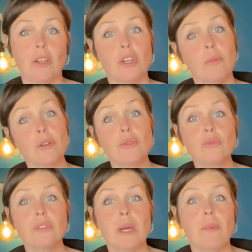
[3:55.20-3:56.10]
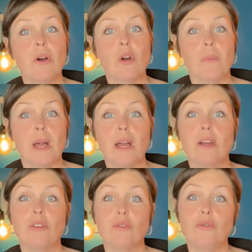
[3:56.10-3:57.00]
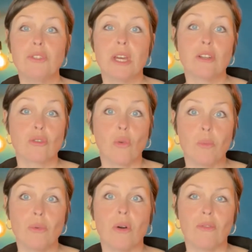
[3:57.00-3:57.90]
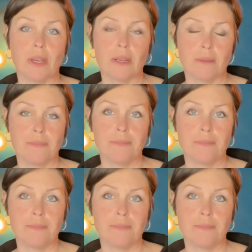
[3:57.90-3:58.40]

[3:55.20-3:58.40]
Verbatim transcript: Commençons tout d'abord par l'usage qu'on peut en faire.